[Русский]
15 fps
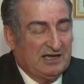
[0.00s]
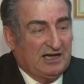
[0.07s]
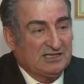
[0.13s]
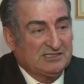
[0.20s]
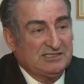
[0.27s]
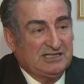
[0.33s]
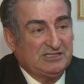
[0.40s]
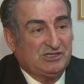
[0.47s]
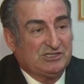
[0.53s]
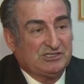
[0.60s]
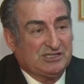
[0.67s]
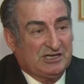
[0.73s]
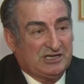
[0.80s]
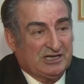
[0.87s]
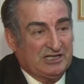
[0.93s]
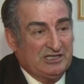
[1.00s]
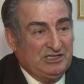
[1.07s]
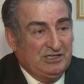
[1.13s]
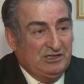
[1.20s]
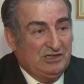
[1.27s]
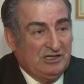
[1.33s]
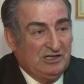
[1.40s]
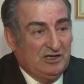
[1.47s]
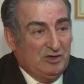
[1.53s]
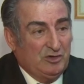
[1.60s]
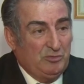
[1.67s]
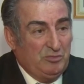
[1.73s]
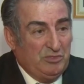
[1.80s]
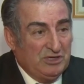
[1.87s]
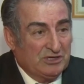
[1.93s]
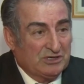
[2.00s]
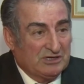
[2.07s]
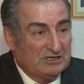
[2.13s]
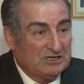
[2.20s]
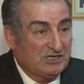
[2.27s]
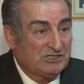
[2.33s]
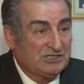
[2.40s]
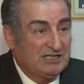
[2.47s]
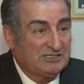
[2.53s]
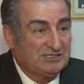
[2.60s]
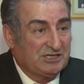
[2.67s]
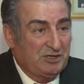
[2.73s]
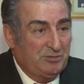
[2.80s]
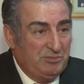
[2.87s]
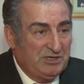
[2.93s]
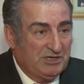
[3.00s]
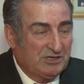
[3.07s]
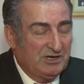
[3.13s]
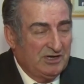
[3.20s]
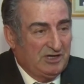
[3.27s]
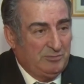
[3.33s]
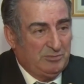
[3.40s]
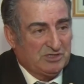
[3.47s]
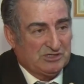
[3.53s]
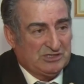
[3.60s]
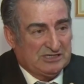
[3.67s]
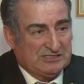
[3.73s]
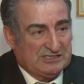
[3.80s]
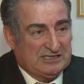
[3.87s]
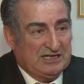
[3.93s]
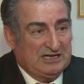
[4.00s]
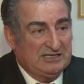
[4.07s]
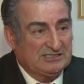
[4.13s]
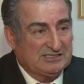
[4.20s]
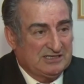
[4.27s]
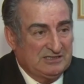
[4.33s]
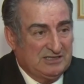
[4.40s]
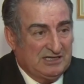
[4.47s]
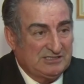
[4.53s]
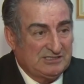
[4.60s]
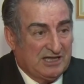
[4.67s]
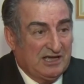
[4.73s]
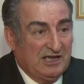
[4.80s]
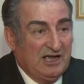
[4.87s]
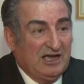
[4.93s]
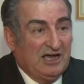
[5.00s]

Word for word: а значит сохранил мир, гражданский мир и межнациональное согласие.